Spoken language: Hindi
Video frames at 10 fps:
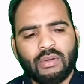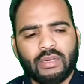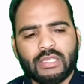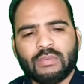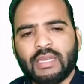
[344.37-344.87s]
और
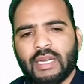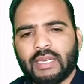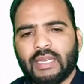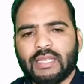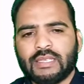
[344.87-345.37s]
नज़म नगार
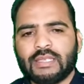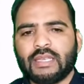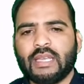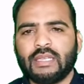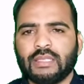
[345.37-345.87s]
की हैसियत से
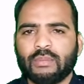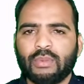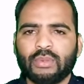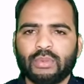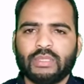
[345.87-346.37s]
ही आज
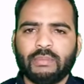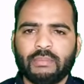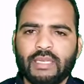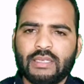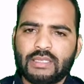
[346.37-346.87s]
आपको उर्दू अदब
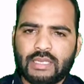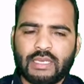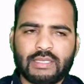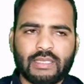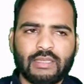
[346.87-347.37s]
में
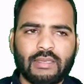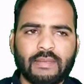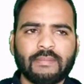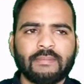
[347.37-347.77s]
जाना जाता है